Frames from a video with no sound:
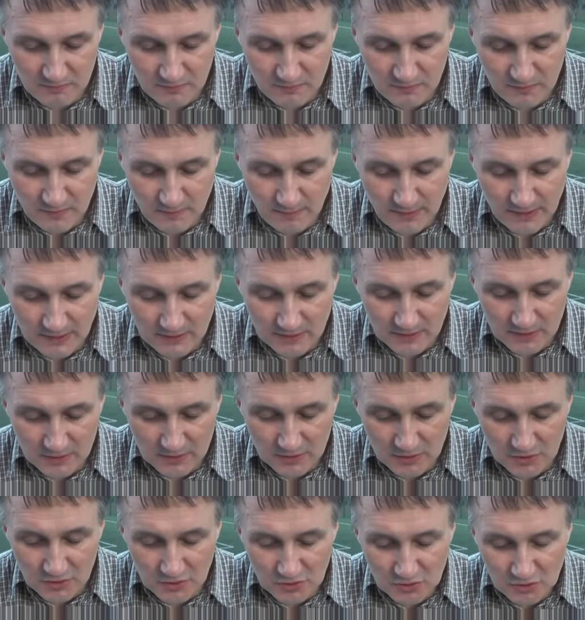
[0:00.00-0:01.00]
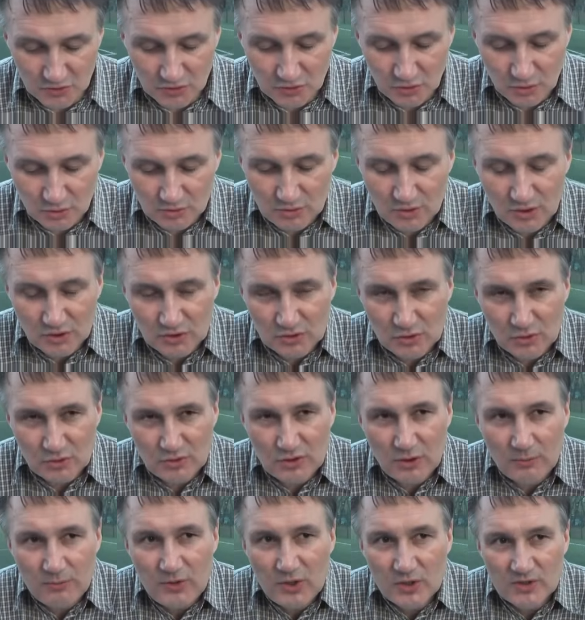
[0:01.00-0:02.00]
wie pan, y, trudno,
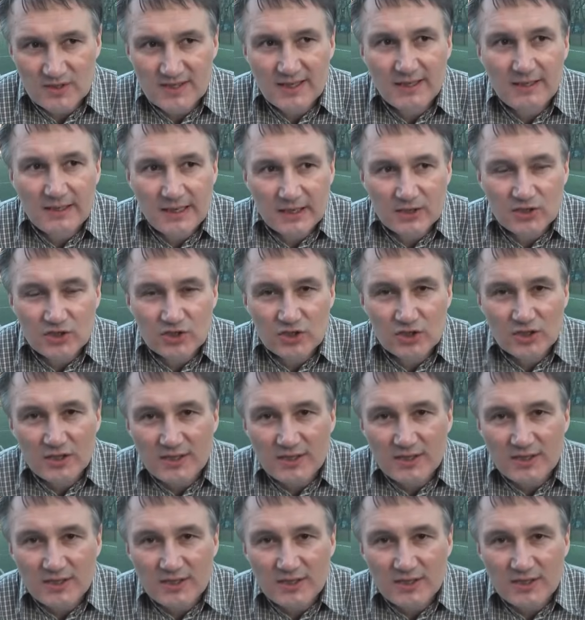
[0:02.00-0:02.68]
trudno mi oceniać, czy...